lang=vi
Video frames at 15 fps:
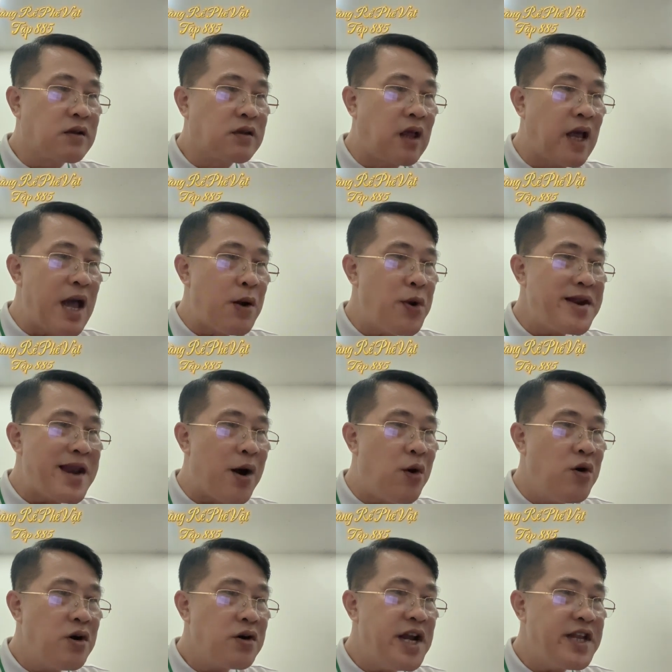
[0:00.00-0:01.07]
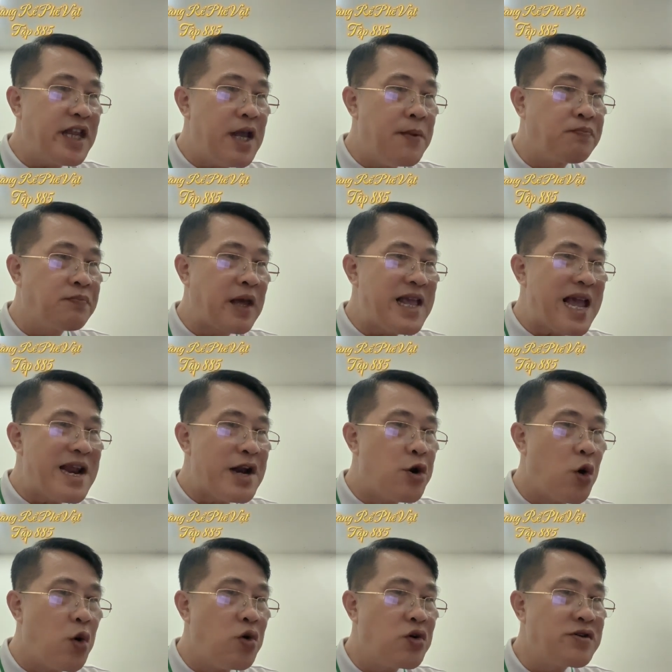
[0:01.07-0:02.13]
thế nhà biết đau đi tìm thế gia lệnh
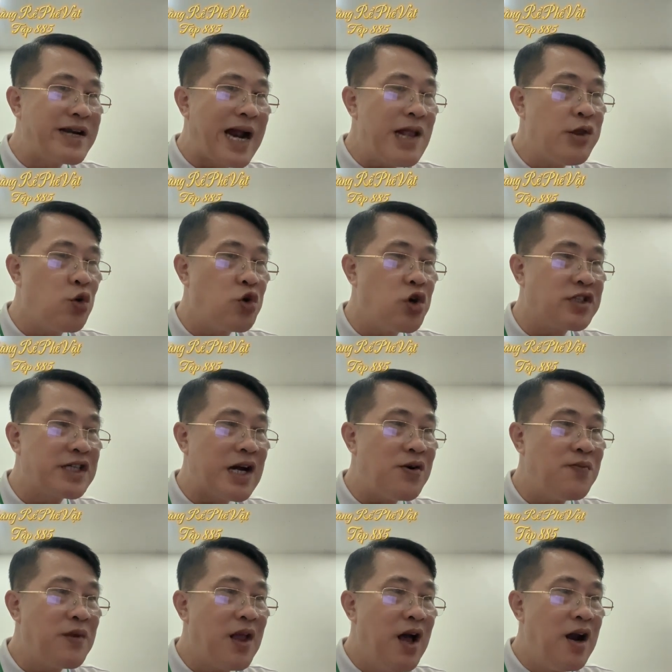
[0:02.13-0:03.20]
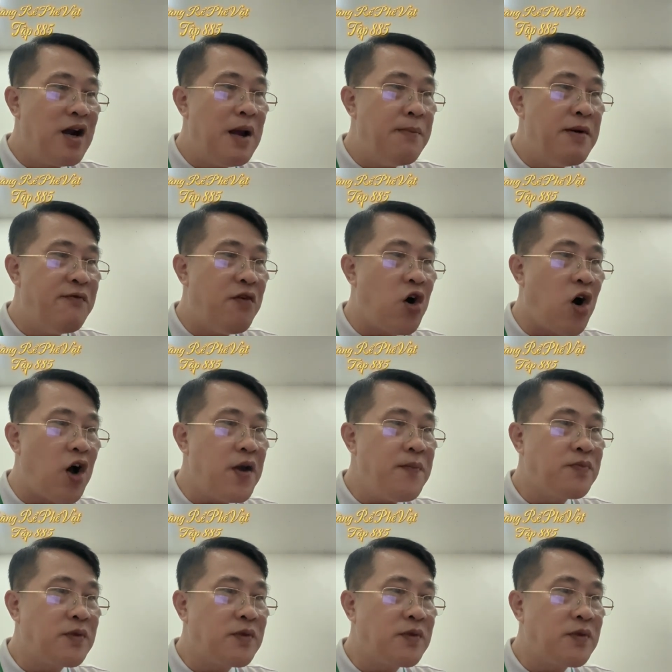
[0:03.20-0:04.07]
hồ trả thù được sao Lê Minh vừa hỏi